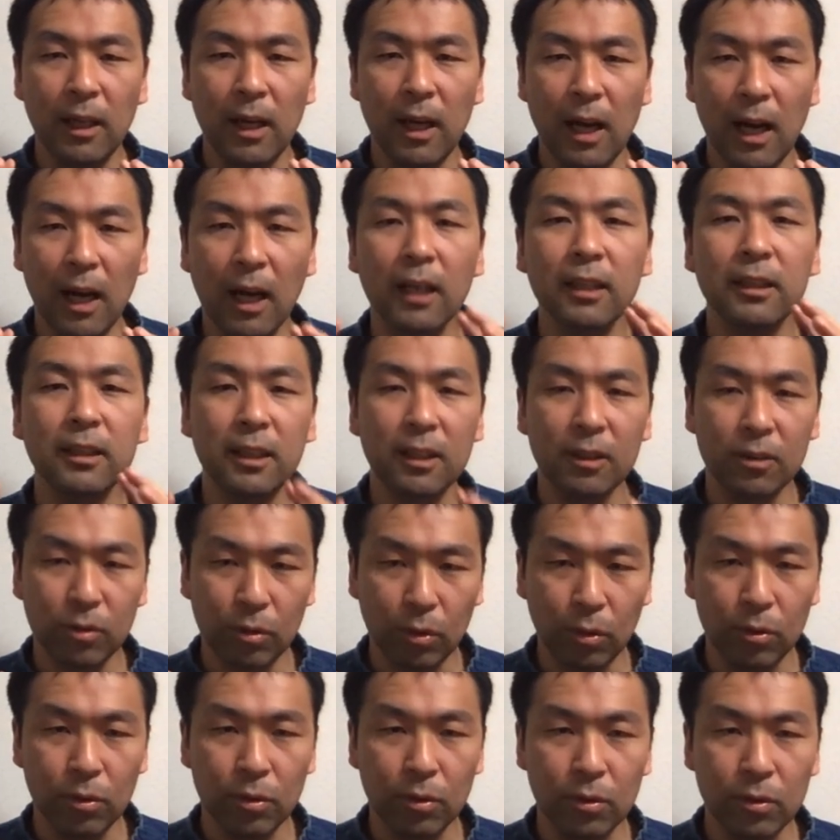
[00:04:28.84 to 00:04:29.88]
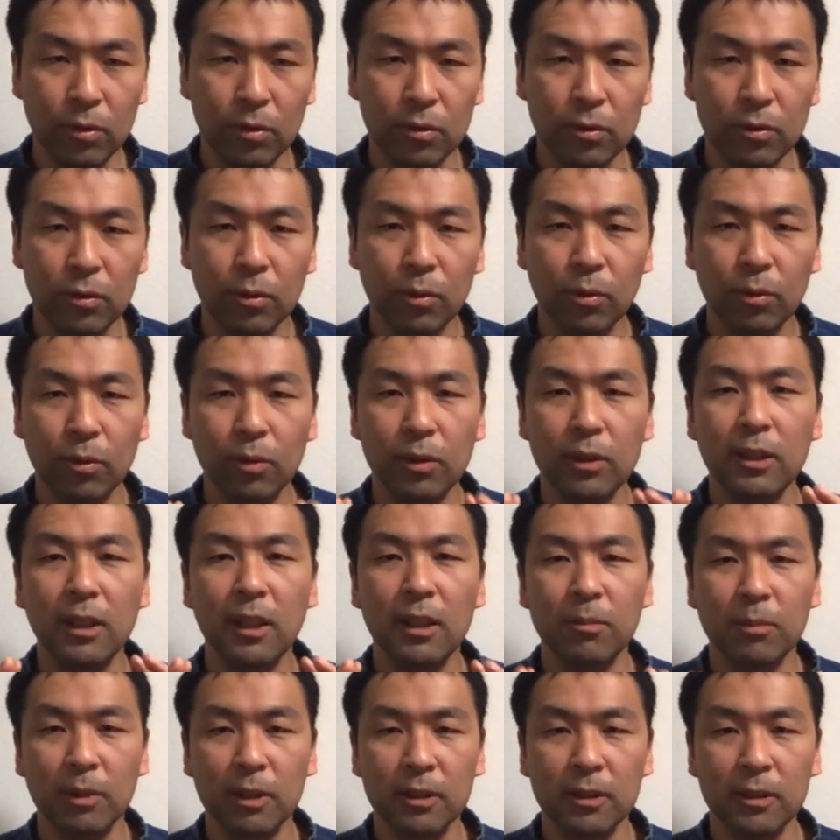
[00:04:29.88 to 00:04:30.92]
上がっていくということにな
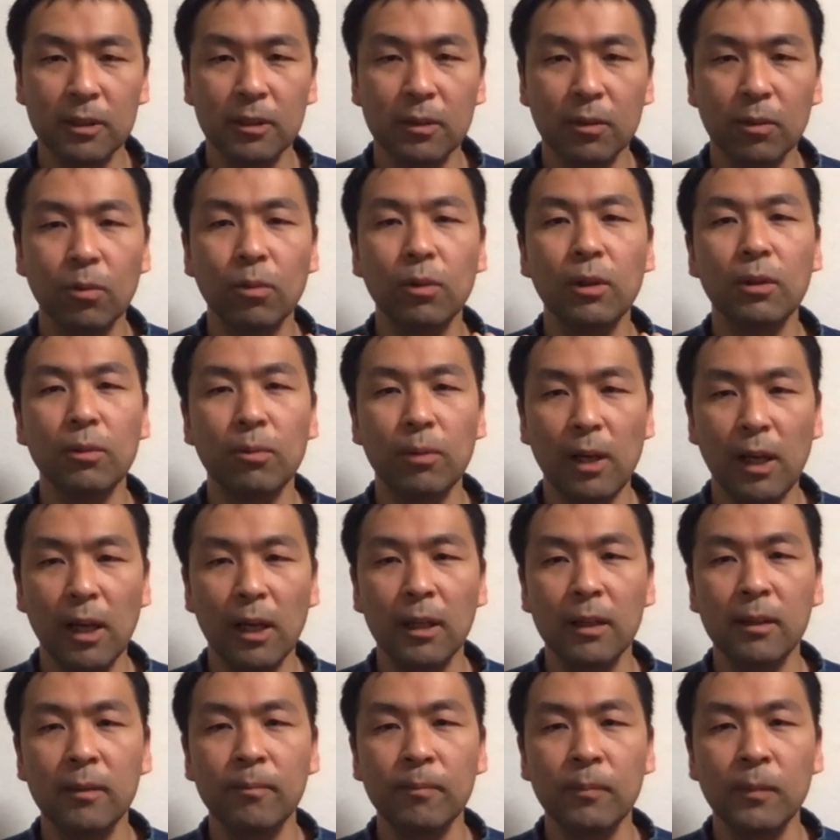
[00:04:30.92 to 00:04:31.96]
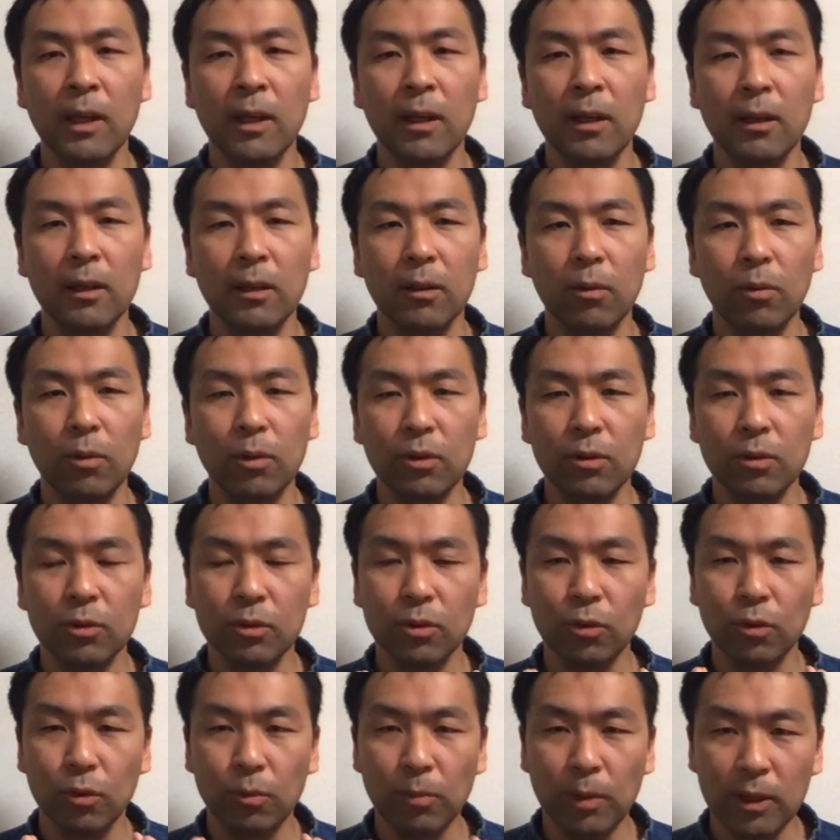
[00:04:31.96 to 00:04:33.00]
りますこれはコインの
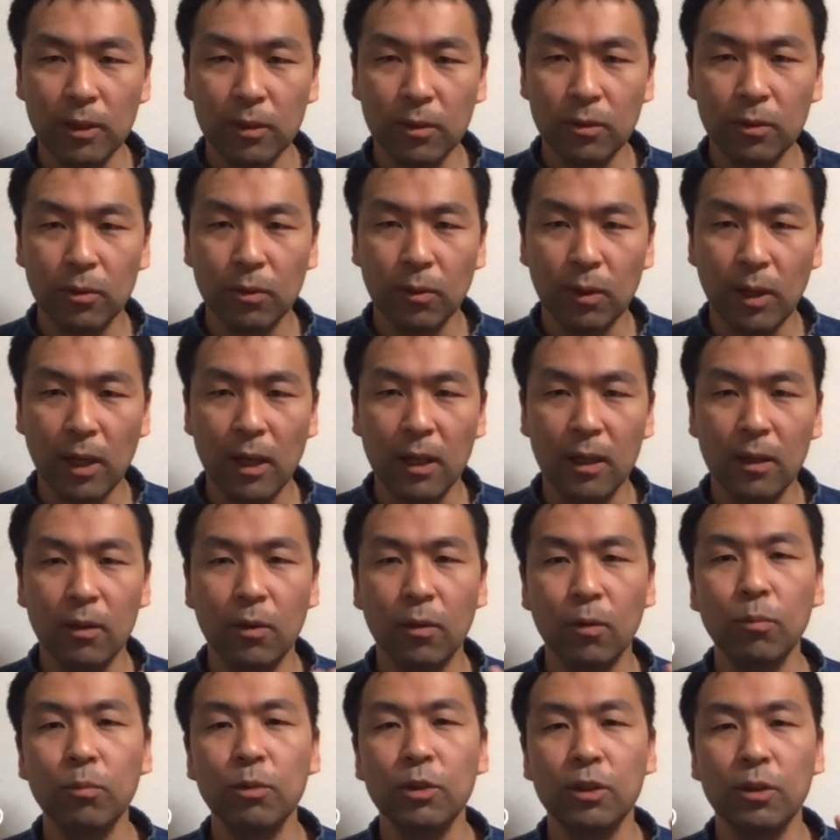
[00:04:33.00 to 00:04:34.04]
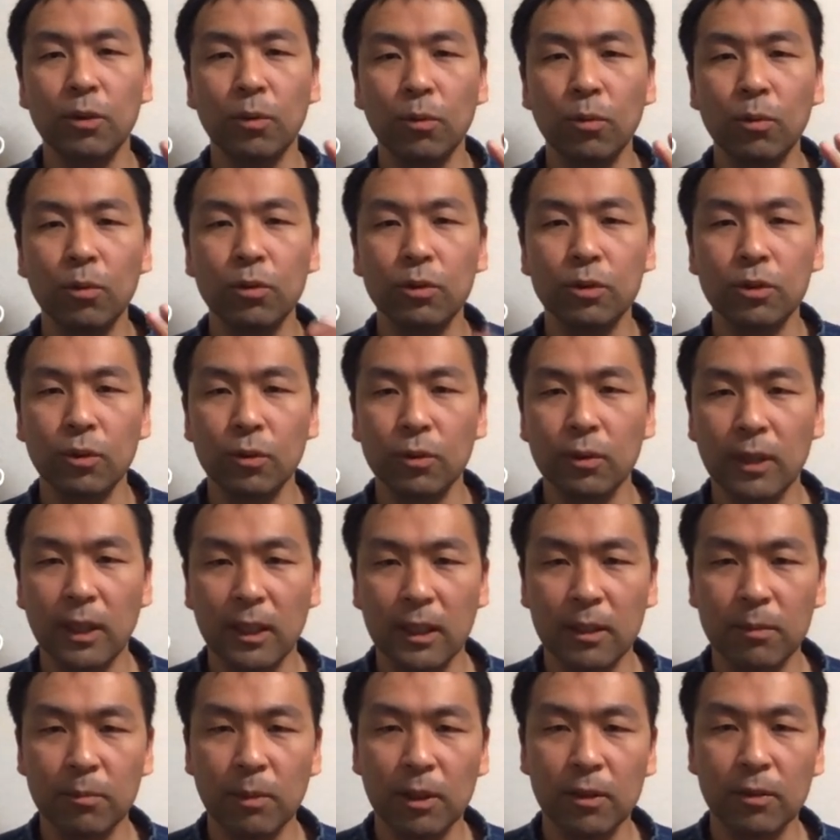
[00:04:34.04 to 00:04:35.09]
相場というのが主にオークションで
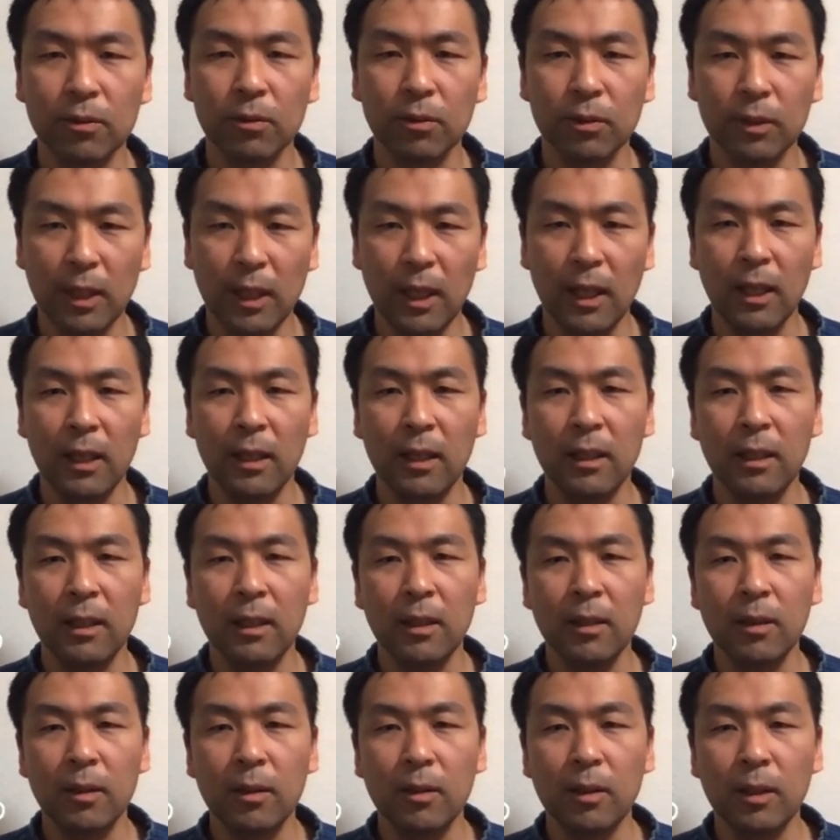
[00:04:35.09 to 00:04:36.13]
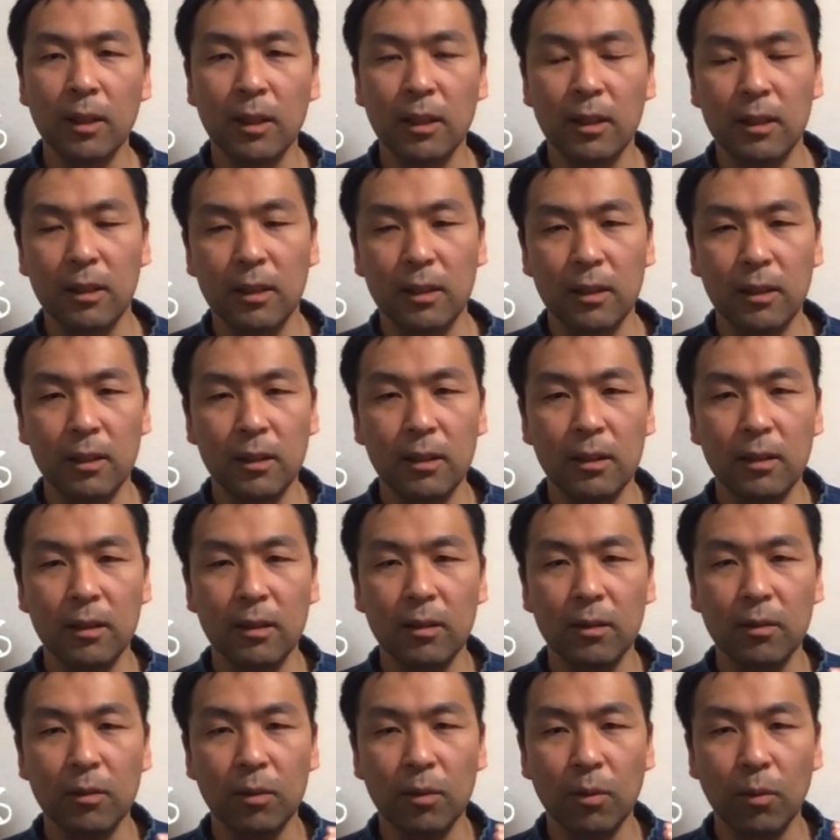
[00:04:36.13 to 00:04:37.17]
決まるので、
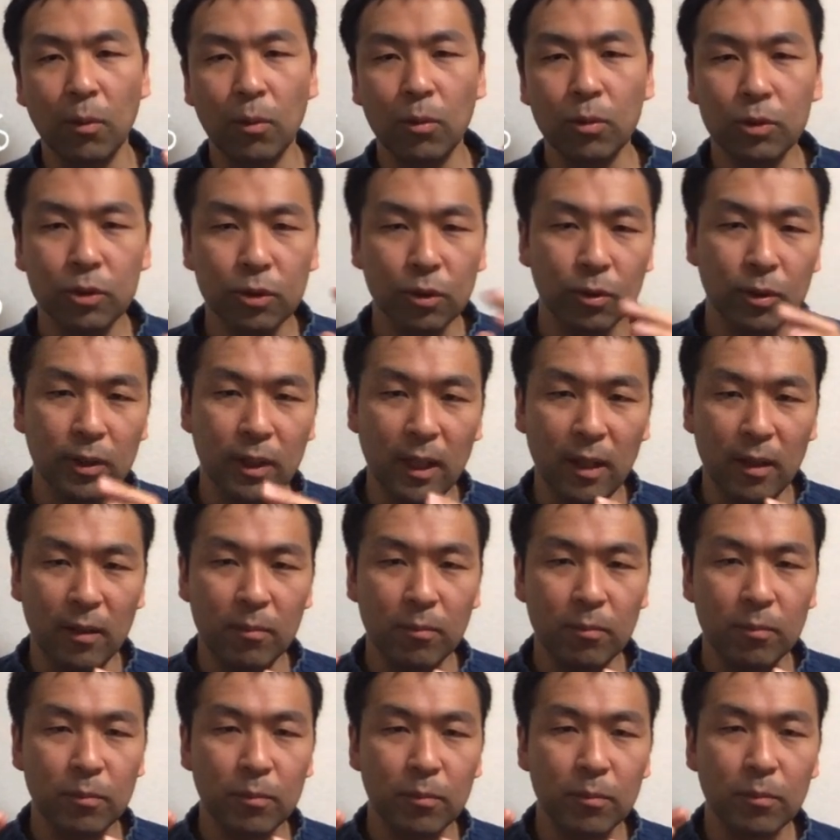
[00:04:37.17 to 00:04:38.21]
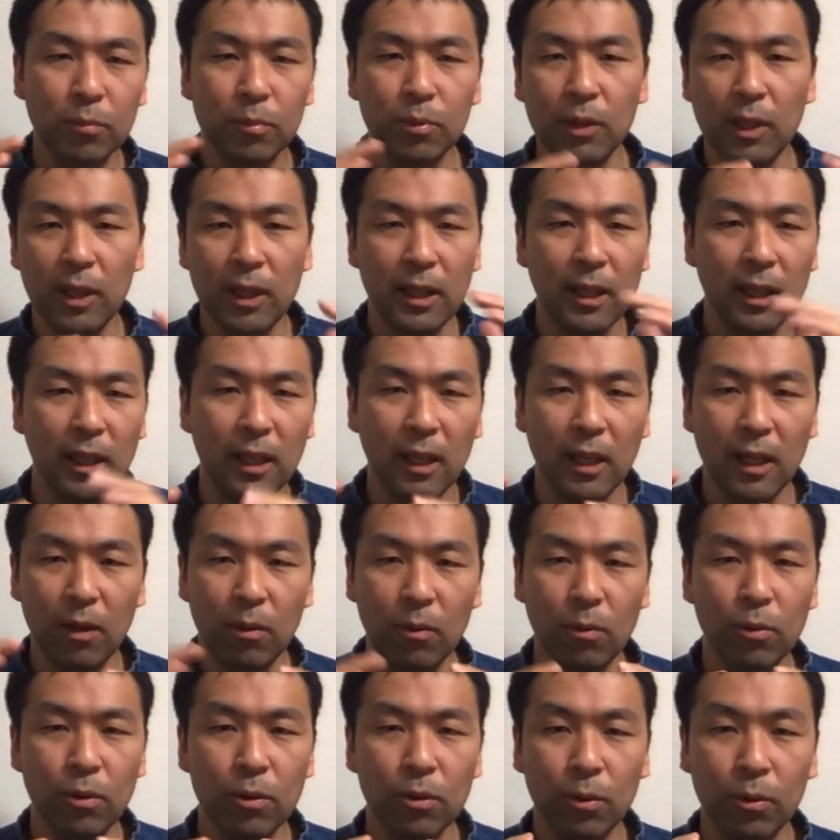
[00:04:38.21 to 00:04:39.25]
えー、オークションでプレイヤーが
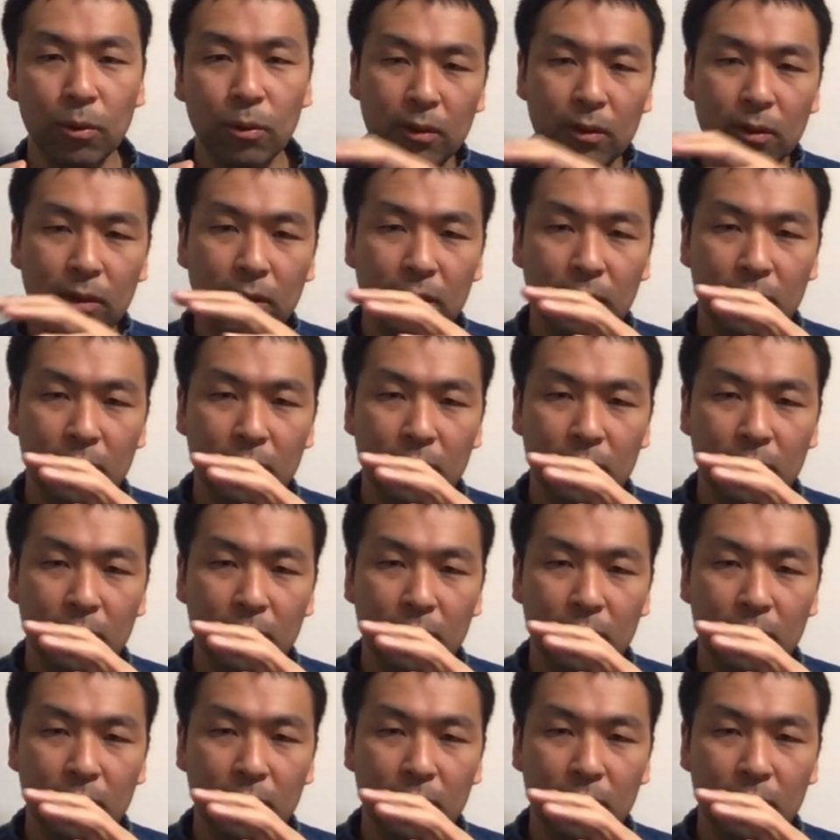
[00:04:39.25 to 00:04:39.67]
多いほど